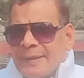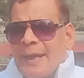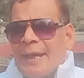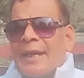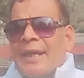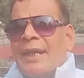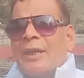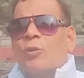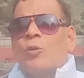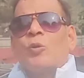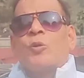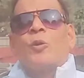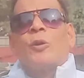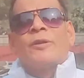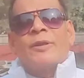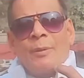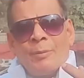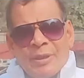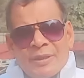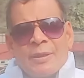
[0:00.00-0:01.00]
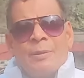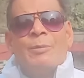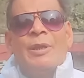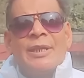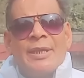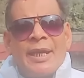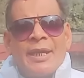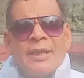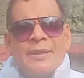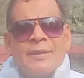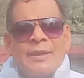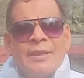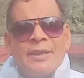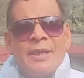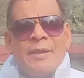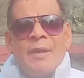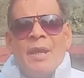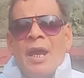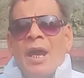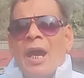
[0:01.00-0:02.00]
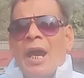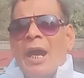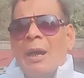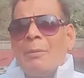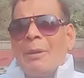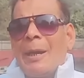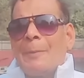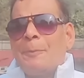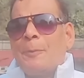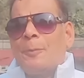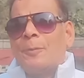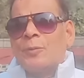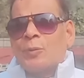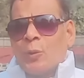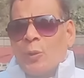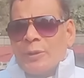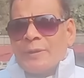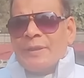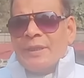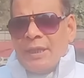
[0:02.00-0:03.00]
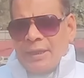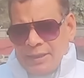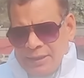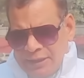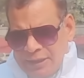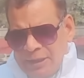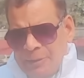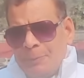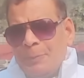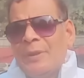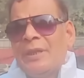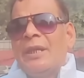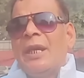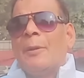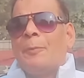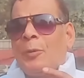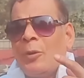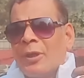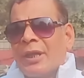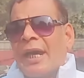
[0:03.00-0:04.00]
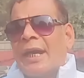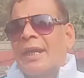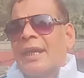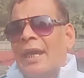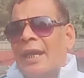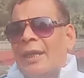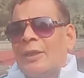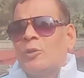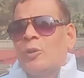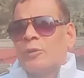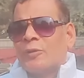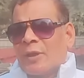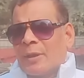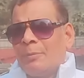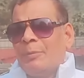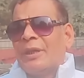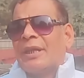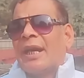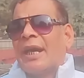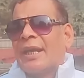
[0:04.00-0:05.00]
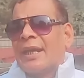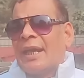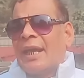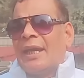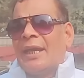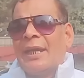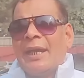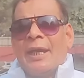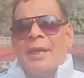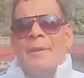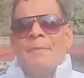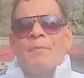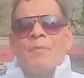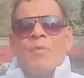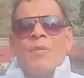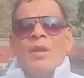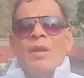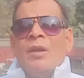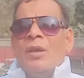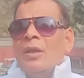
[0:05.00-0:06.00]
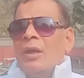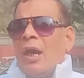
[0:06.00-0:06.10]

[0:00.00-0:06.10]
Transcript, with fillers: काटा गया तो उसको समय से मिल जाना चाहिए अब आप सोचिए ईपीएफओ e कार्यालय जो श्रमिक कार्यालय है